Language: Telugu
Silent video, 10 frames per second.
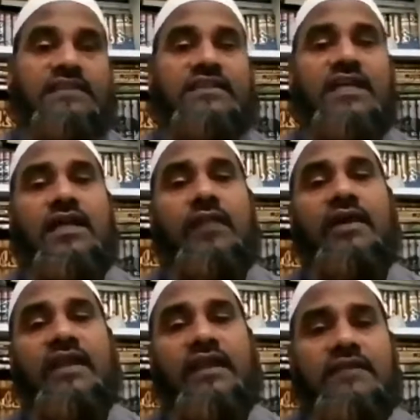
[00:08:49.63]

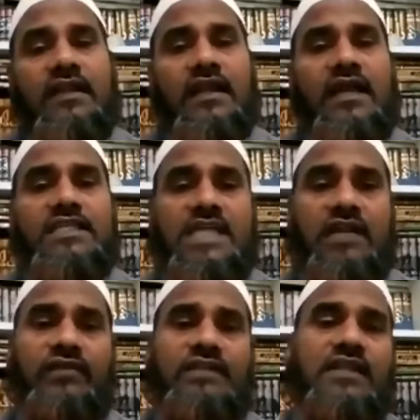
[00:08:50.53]
సత్యధర్మ కేతనాన్ని
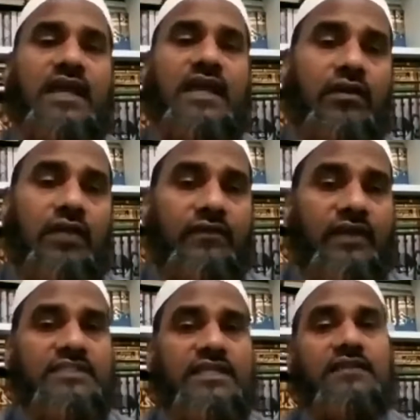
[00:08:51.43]
సర్వత్రా
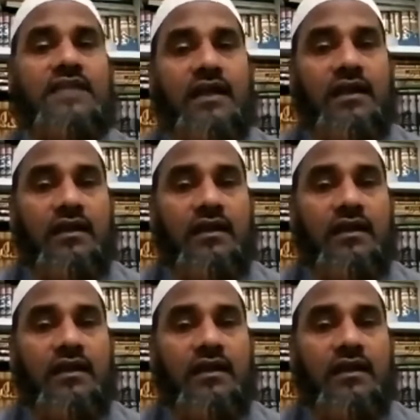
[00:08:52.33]
ఎగురవేసేంత